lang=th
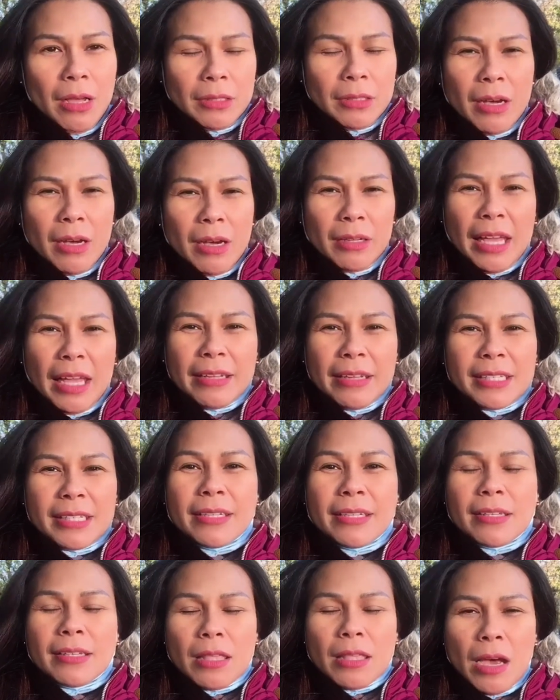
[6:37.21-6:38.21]
เธอตัดใจ
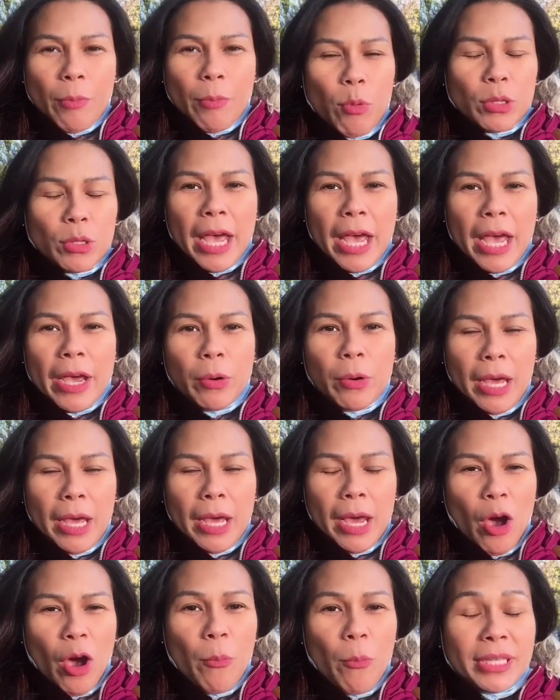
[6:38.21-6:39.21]
ซะเถอะผู้ชายคนนี้
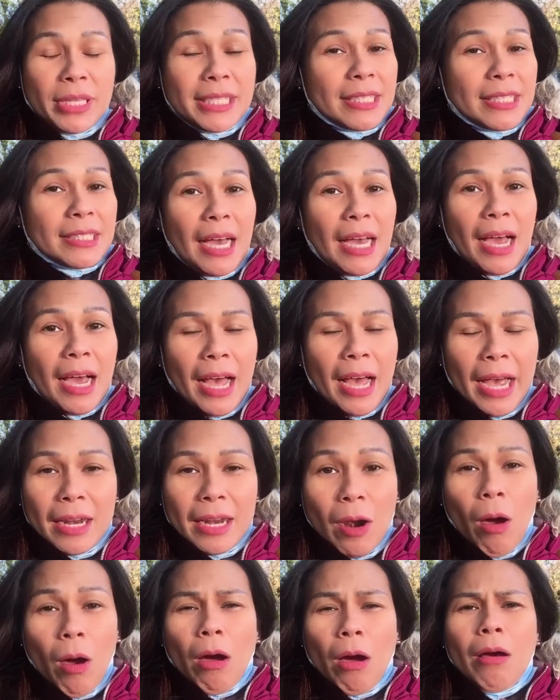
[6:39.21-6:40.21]
เขาไม่จริงจังใคร
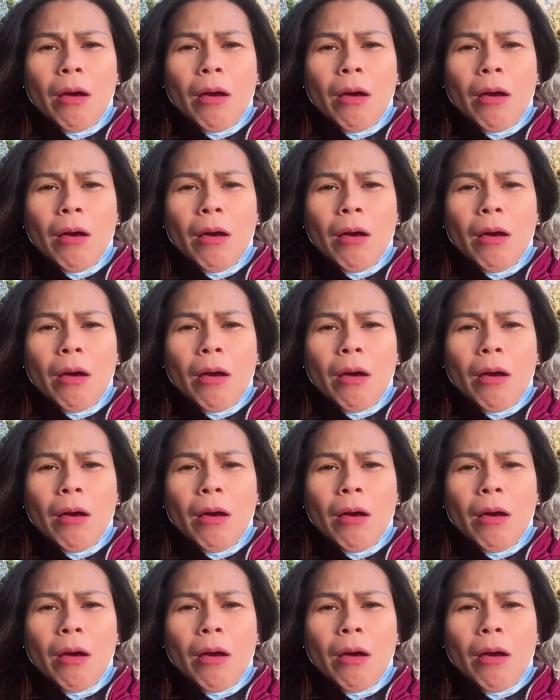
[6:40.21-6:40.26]
หรอก